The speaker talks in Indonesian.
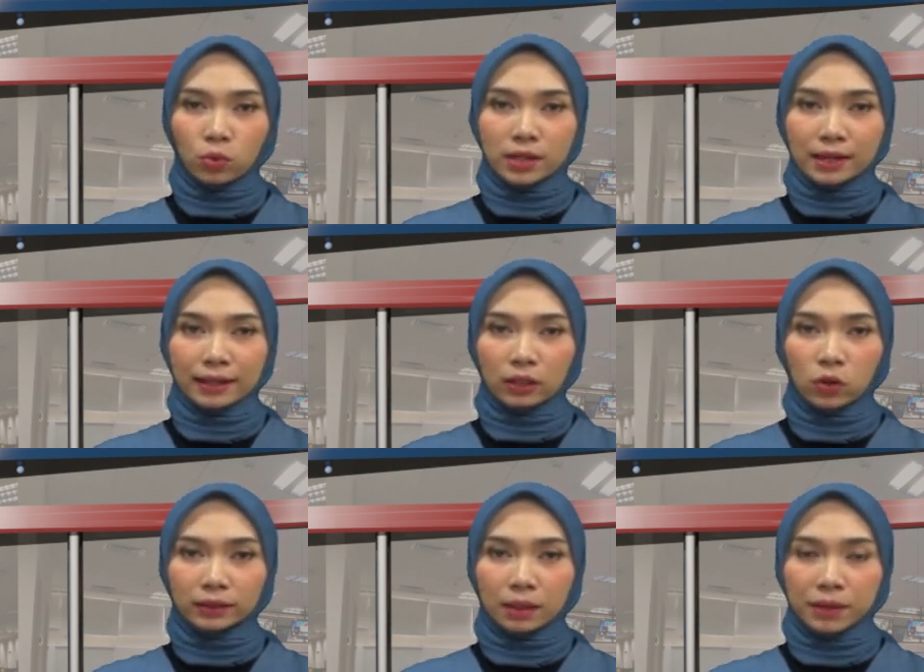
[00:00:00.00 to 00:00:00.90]
udara di
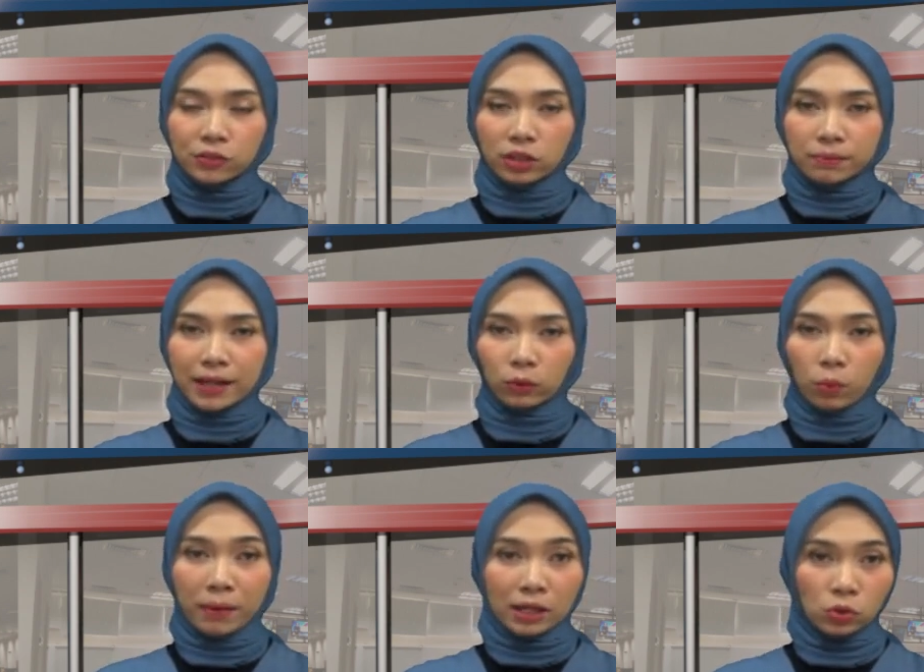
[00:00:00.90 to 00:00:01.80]
kota
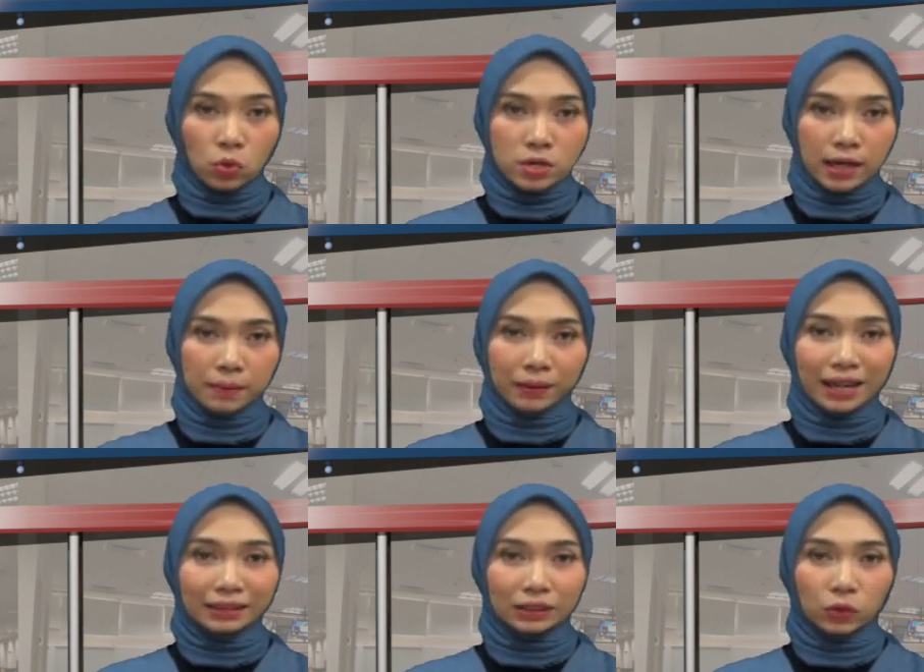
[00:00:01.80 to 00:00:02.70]
Banjarbaru masuk
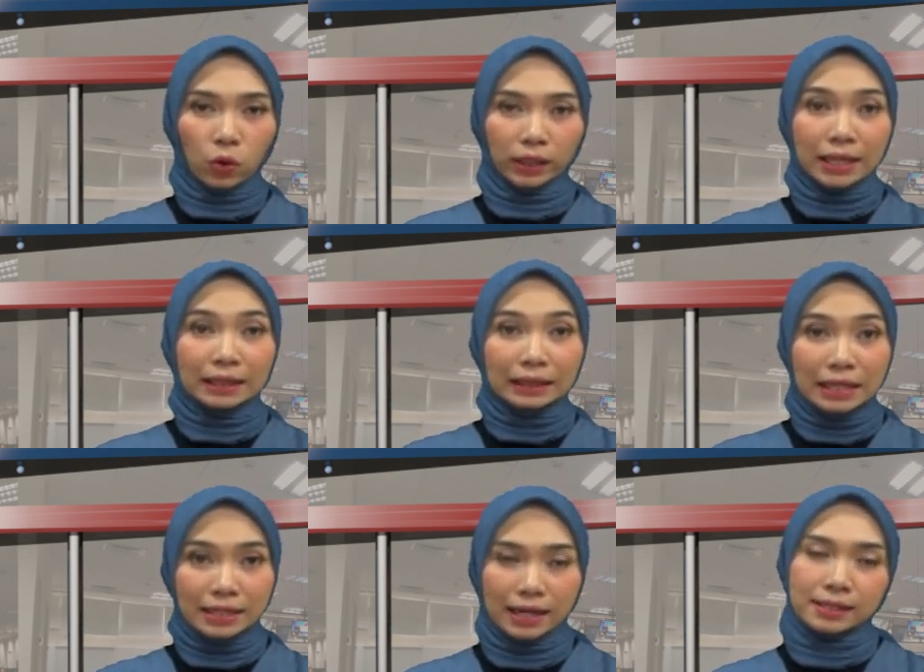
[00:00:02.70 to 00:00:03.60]
dalam kategori
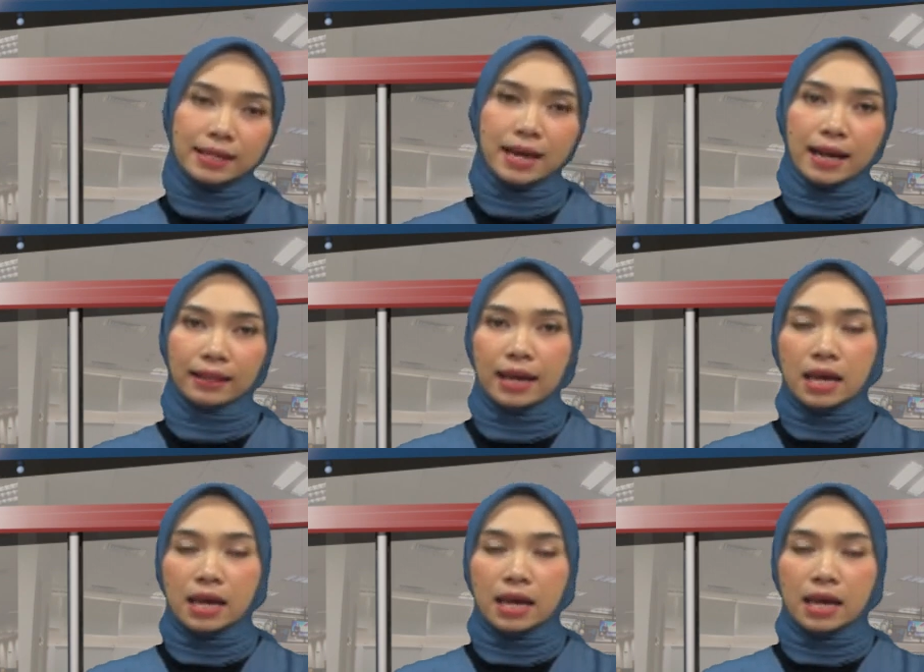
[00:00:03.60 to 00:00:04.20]
tidak sehat.